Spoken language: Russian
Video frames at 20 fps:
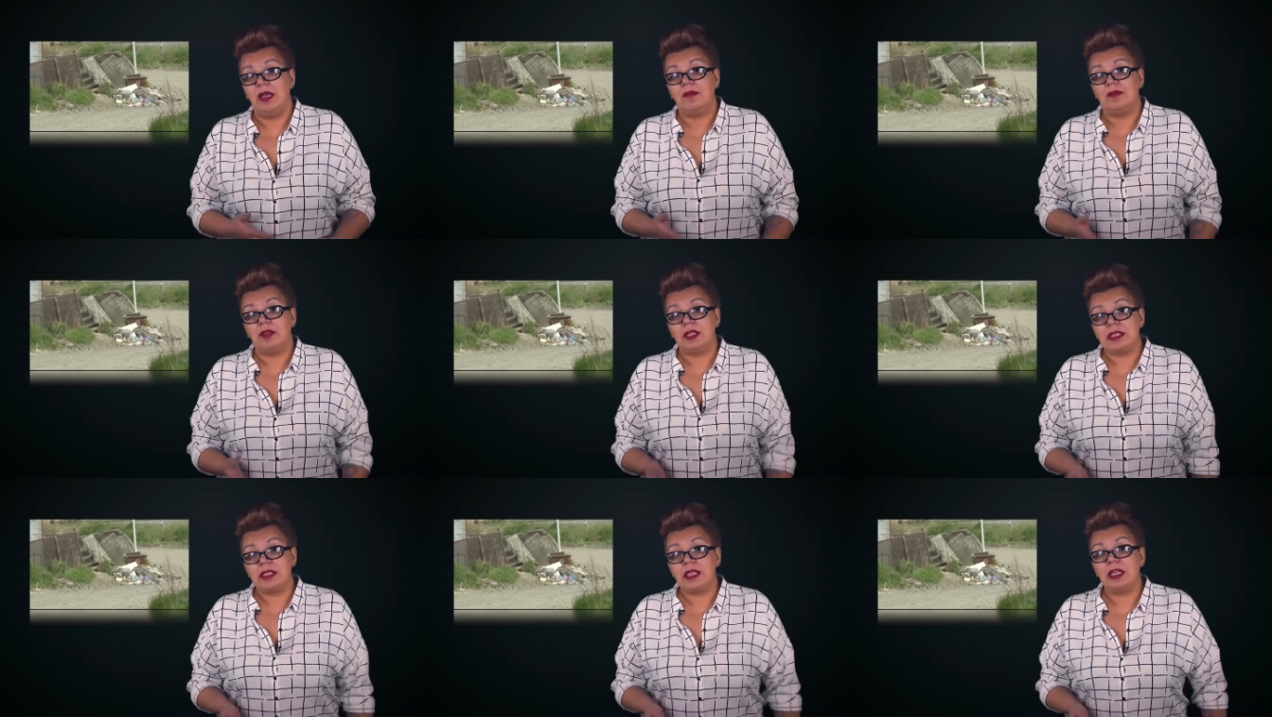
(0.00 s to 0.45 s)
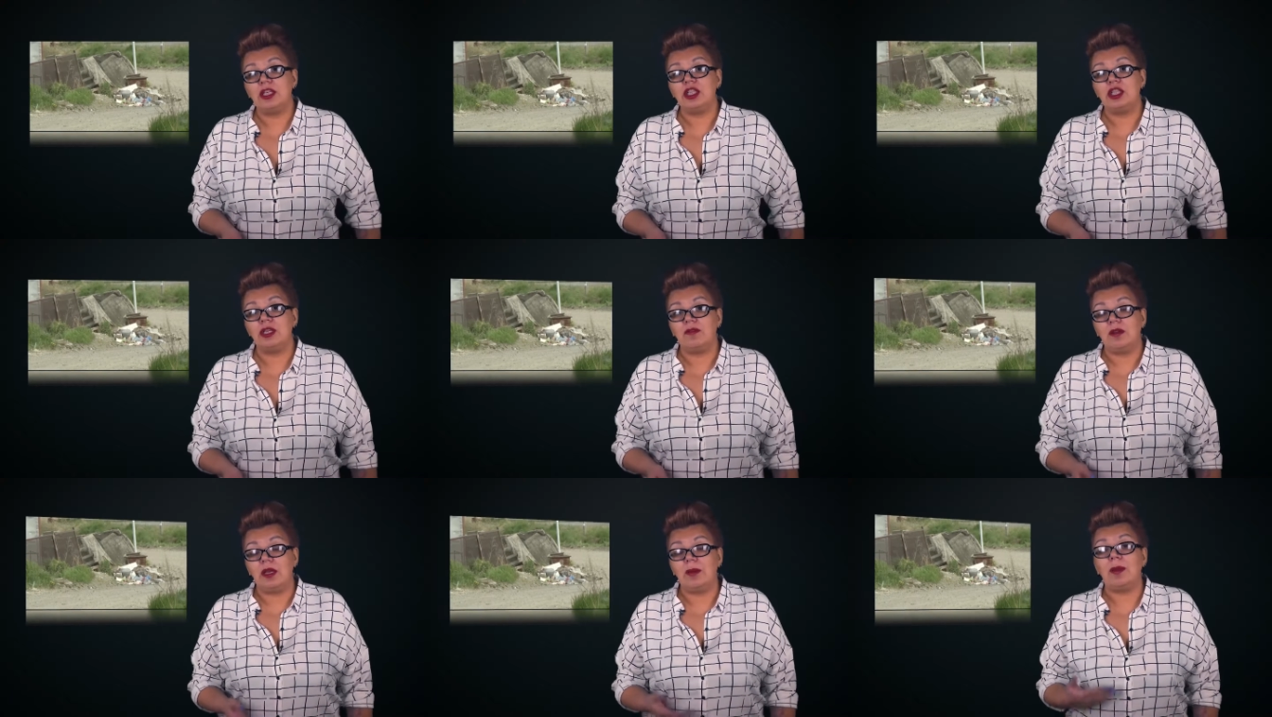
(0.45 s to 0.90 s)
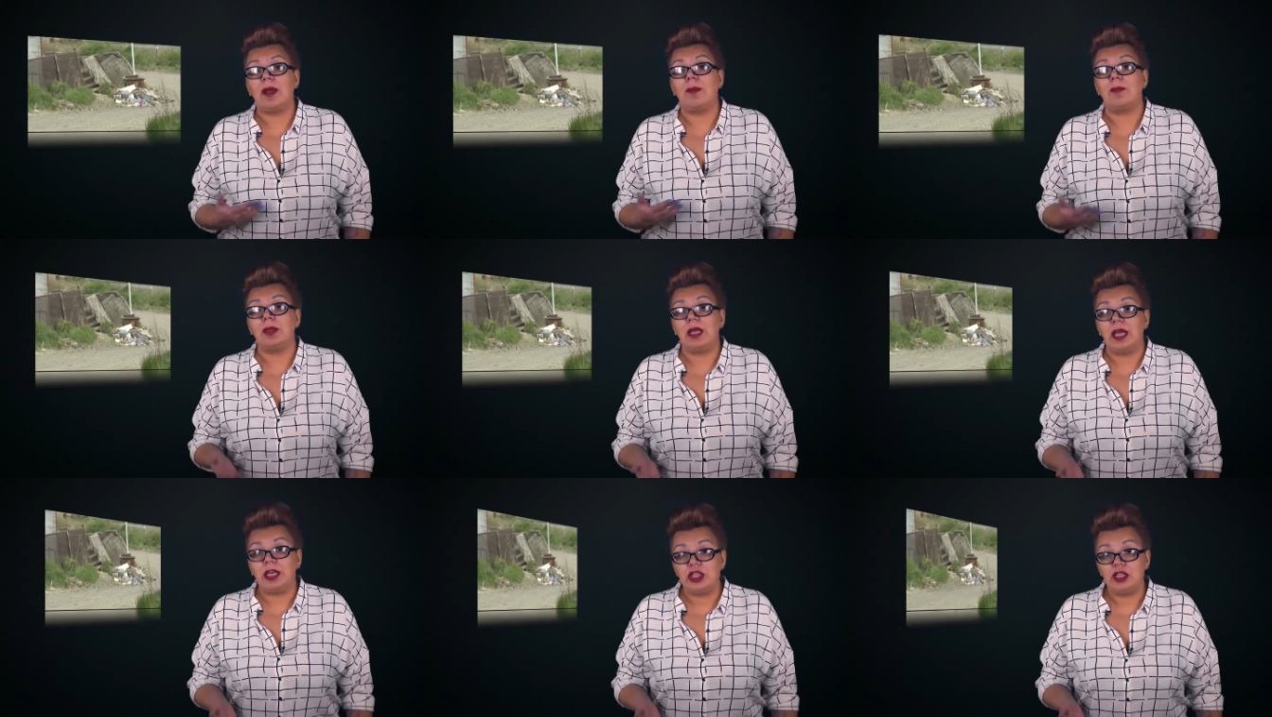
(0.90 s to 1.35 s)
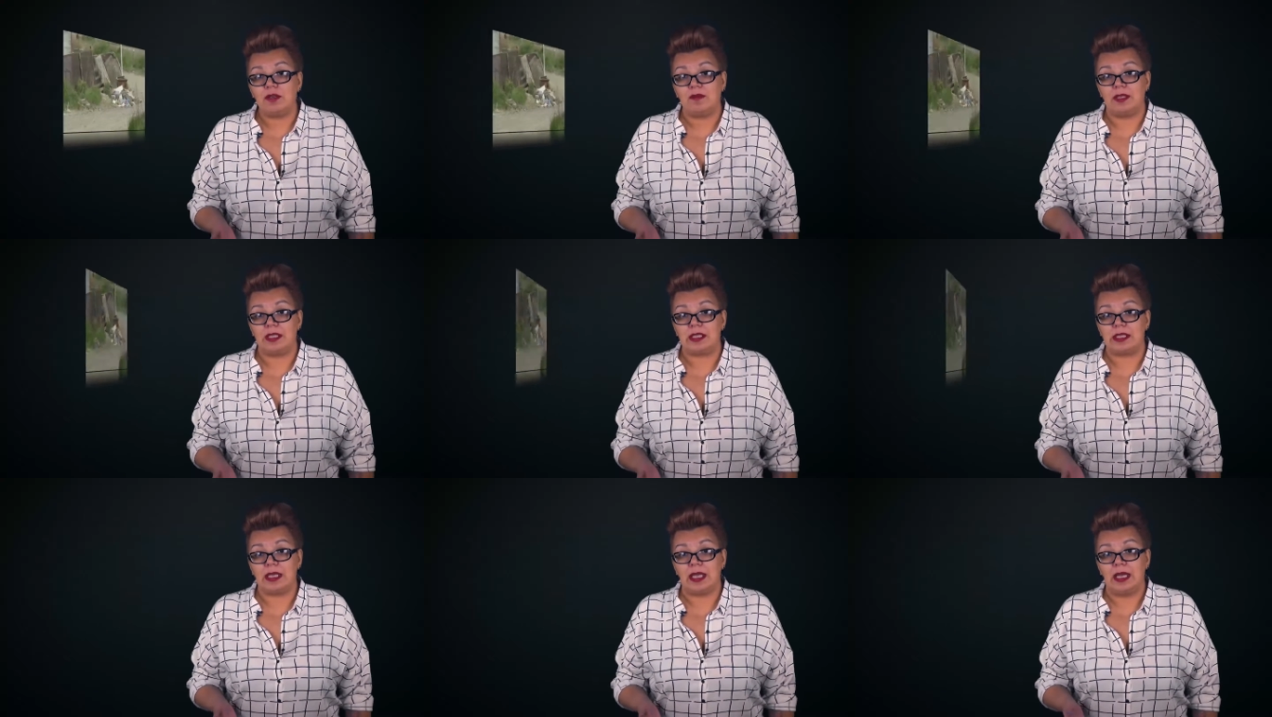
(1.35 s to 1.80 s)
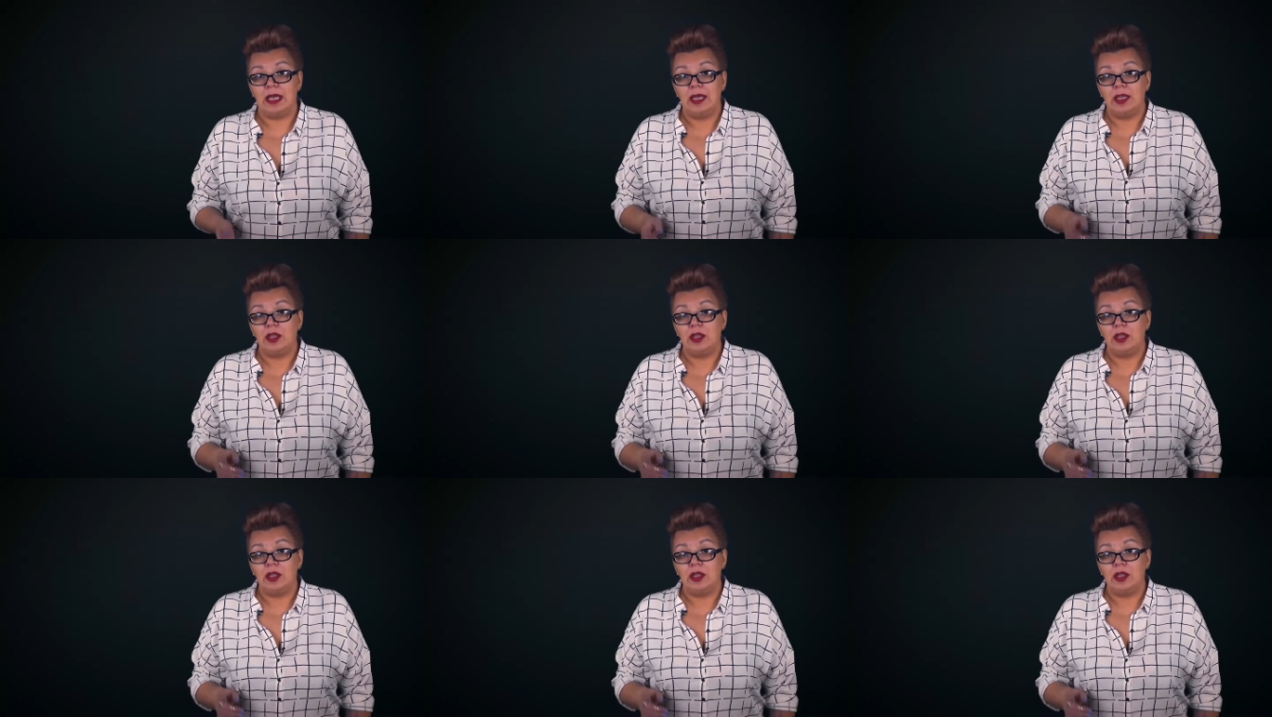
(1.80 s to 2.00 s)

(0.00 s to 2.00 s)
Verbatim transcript: в настоящее время оплачивается